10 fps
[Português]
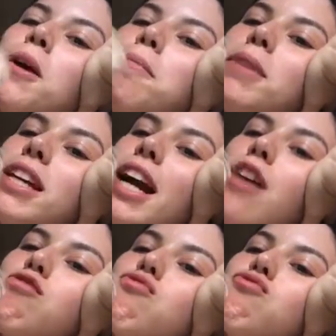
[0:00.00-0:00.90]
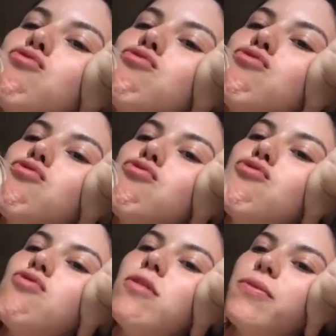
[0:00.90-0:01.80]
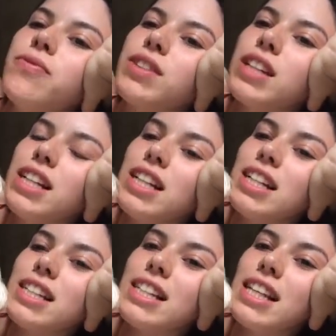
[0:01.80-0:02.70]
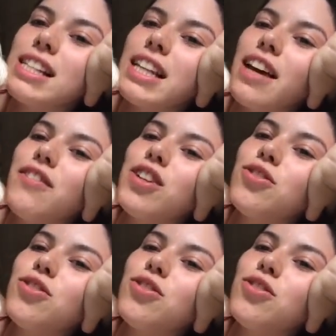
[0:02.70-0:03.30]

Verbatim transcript: Minha U! Se inscreve